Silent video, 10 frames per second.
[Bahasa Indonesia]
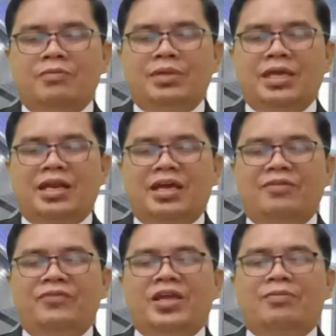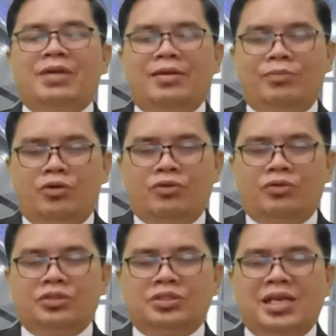biarkan
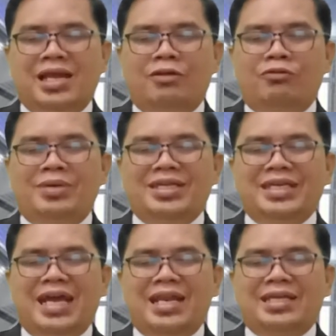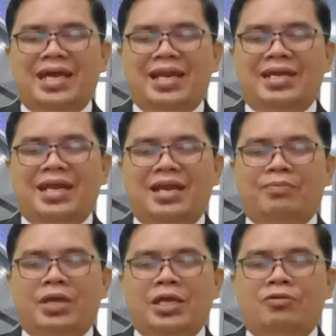firman-Mu selalu menyala-nyala
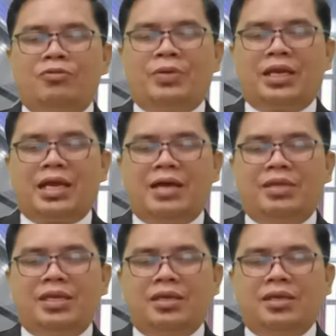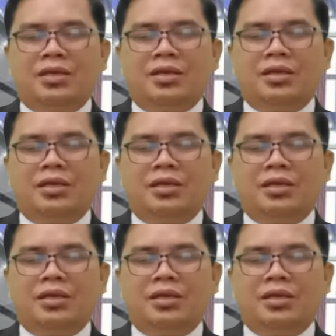dalam kehidupan kami.